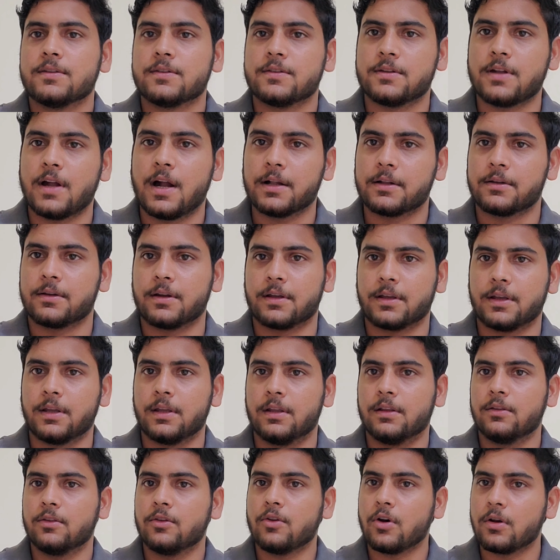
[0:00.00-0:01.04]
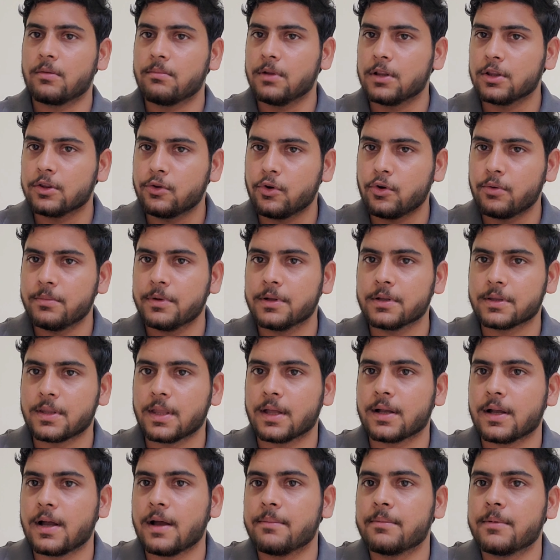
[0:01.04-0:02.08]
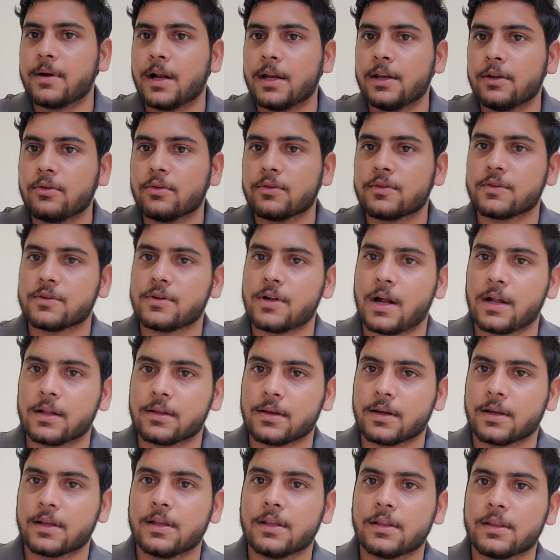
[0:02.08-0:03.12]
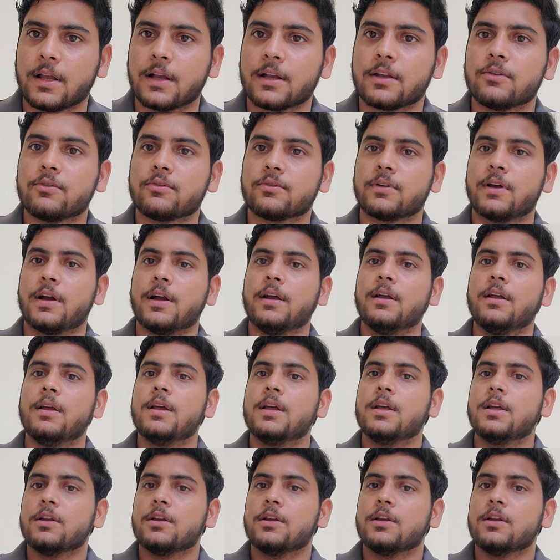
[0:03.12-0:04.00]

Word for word: स्टार्ट रखें नॉर्मल दो मिनट तक आप गाड़ी को स्टार्ट रखें ताकि उसका